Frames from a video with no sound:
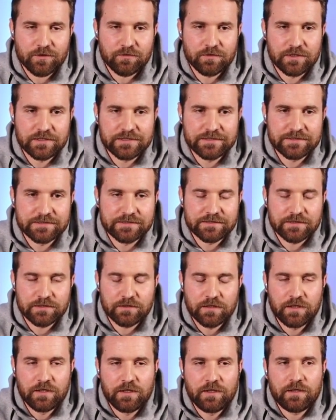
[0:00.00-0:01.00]
liegt.
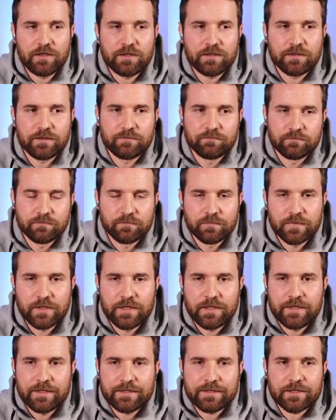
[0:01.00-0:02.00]
Ne? Ähm,
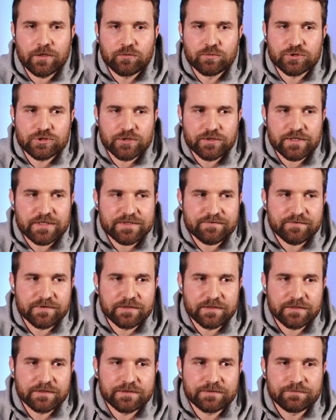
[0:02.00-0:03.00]
ich glaube schon, dass
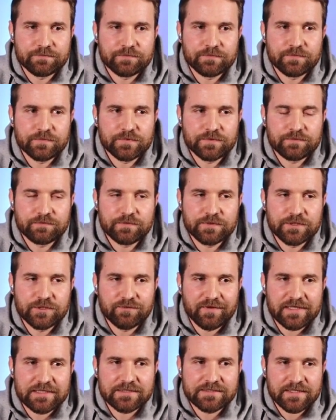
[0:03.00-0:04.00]
wir die
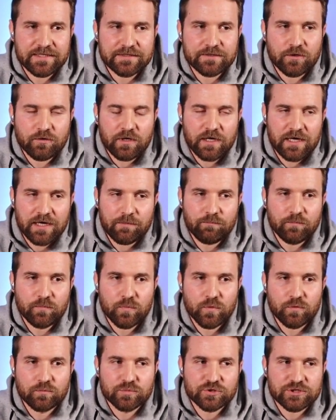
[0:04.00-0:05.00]
Qualität auch
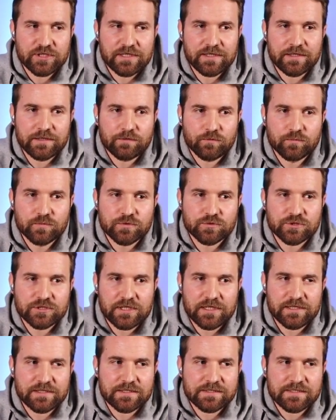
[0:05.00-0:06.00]
haben, um schnell
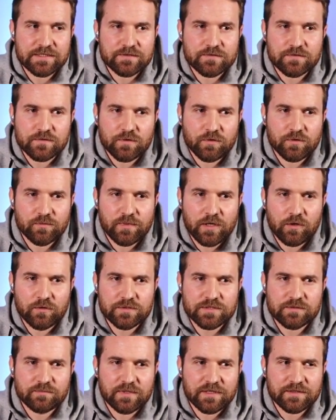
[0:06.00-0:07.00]
umzuschalten. Das hat es uns auch immer ausgemacht,